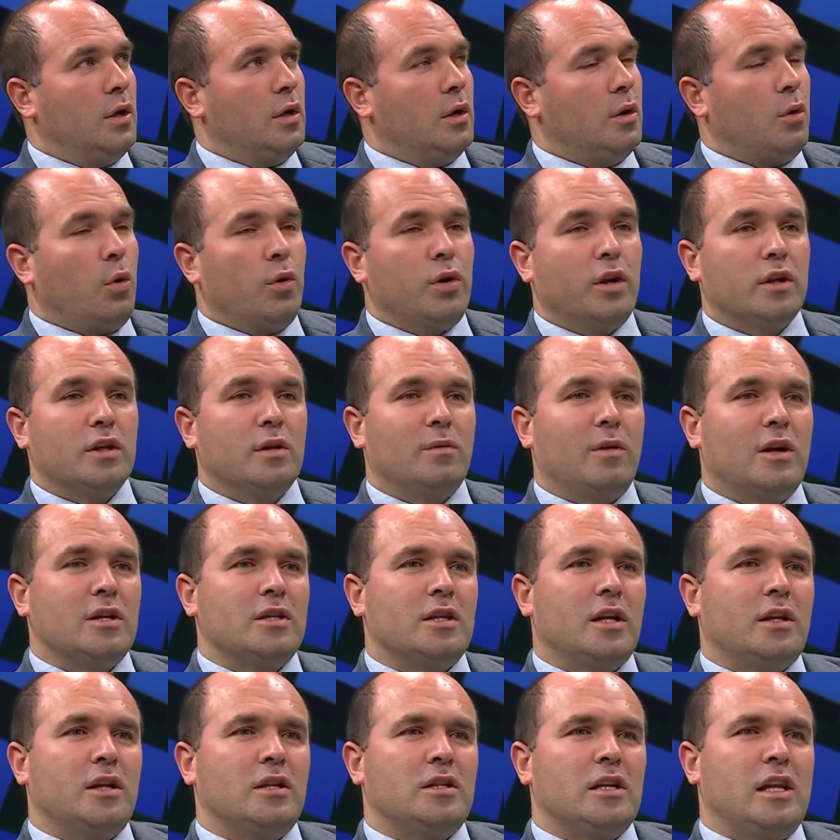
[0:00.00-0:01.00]
Oynadığı
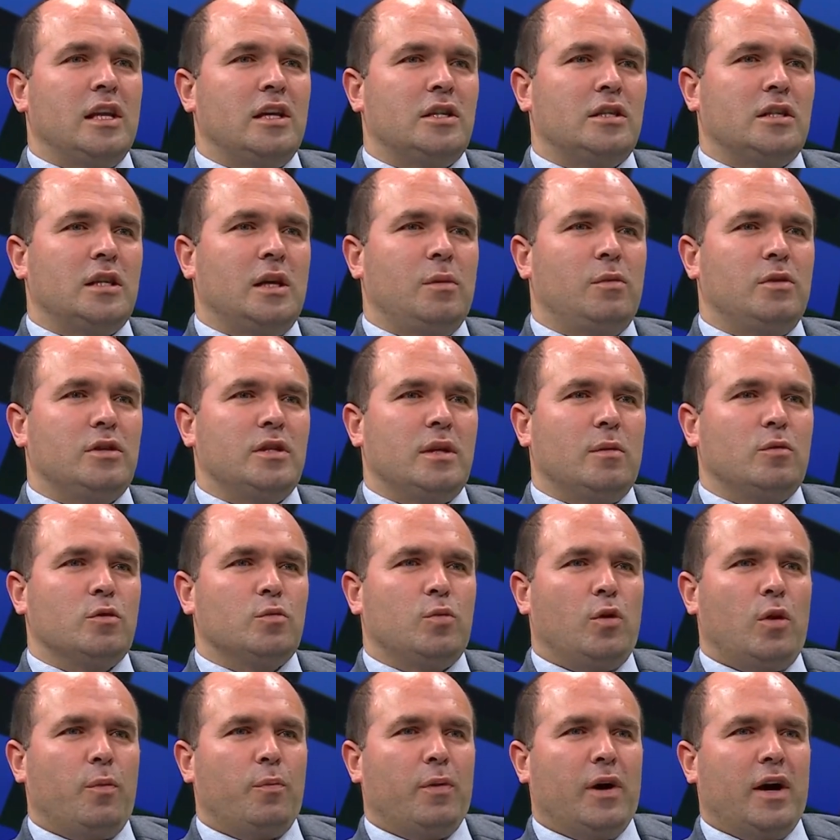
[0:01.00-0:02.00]
maçlarda hiç eleştirebileceğimiz
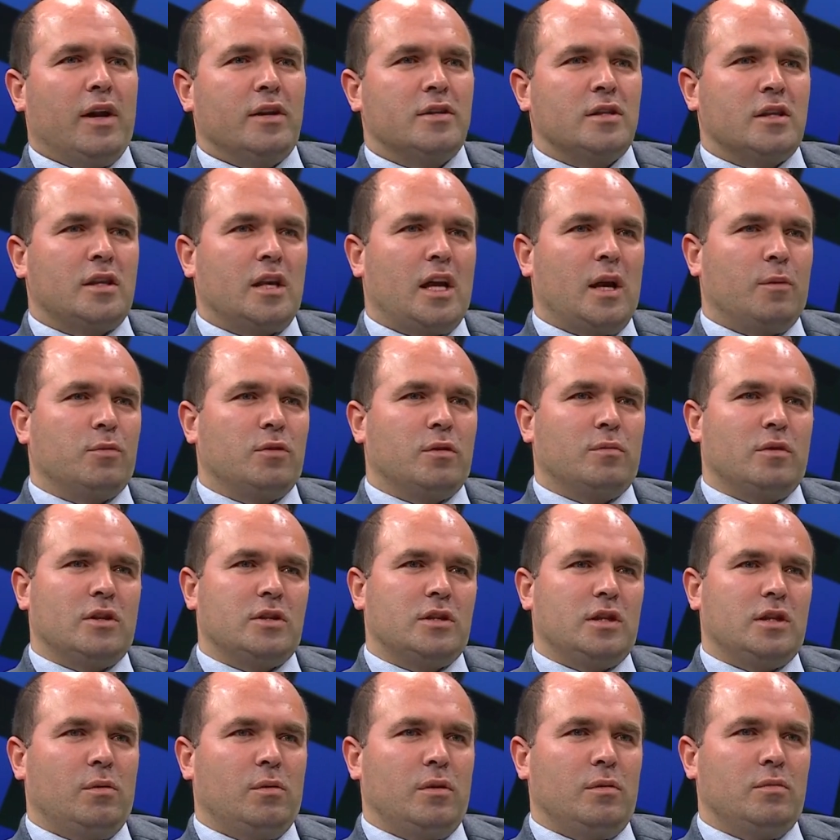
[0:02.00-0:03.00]
böyle bariz hata yaptığı maç
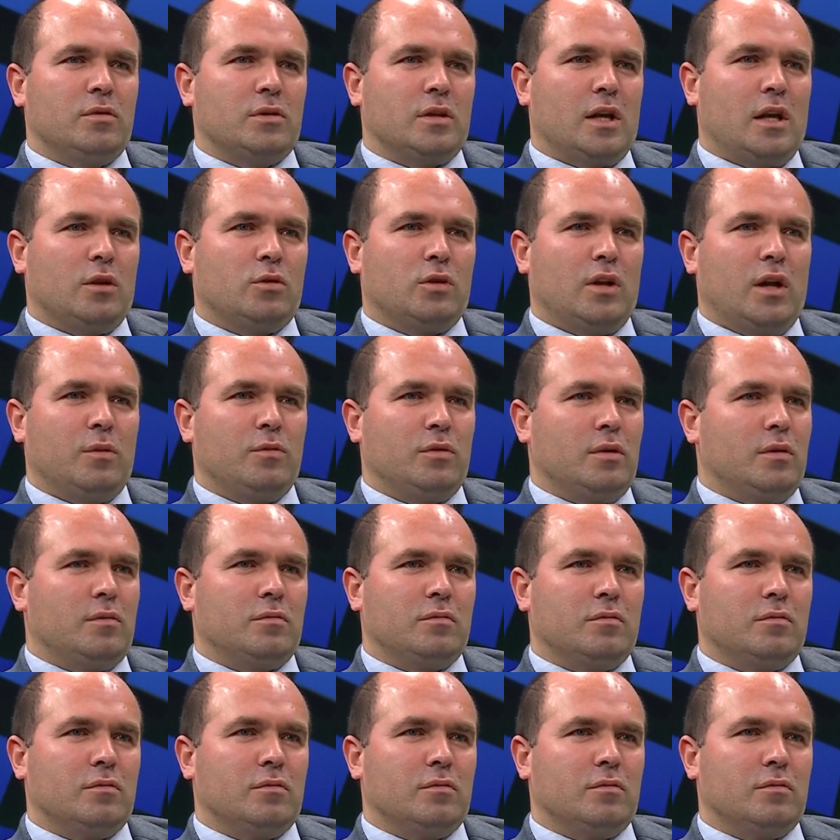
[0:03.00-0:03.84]
miyiz Haldun abi?